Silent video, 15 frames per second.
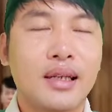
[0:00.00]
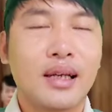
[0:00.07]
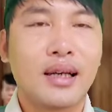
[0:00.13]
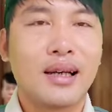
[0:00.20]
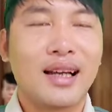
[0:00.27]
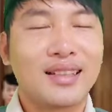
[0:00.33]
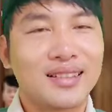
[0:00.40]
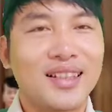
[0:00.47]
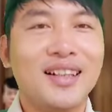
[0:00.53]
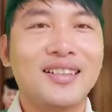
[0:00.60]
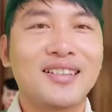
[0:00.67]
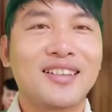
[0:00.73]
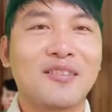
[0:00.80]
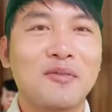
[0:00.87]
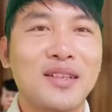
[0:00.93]
à, ăn Tết
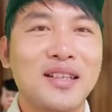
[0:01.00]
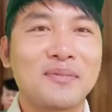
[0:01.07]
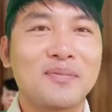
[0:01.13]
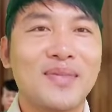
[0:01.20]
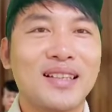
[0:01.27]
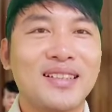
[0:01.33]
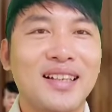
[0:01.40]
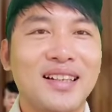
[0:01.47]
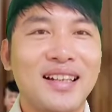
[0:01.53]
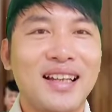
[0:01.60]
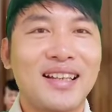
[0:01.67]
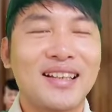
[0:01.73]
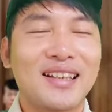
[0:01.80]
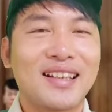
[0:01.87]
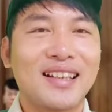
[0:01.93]
trong dịp lễ Tết
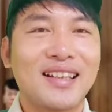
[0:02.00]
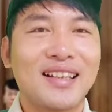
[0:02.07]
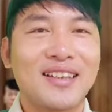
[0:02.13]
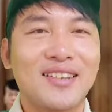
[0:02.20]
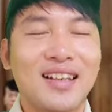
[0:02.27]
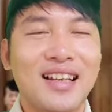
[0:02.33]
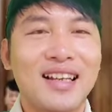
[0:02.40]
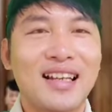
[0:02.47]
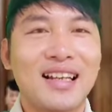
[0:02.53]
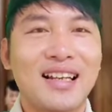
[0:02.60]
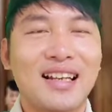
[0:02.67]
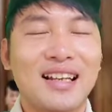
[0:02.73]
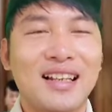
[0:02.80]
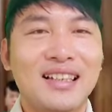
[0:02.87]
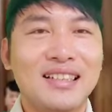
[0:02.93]
này à, có lẽ rằng
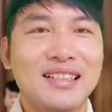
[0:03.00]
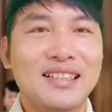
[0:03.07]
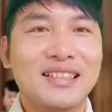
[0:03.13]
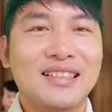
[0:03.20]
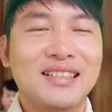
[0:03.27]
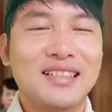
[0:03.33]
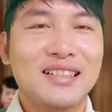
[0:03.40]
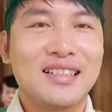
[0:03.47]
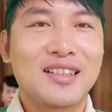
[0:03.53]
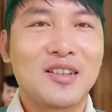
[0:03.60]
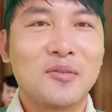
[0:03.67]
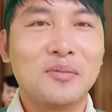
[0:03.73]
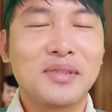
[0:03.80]
à, À, cũng